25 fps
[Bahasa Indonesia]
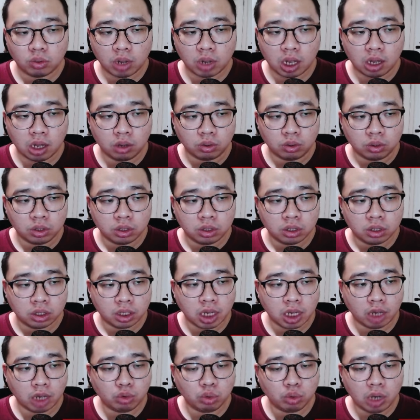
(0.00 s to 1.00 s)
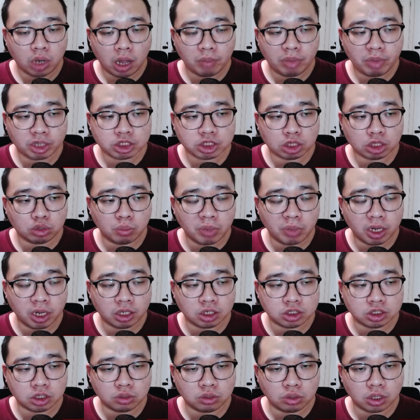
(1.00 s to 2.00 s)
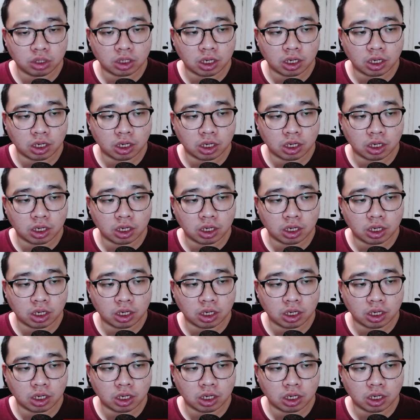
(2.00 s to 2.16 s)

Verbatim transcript: Wow. Dan udah hampir satu menit di situ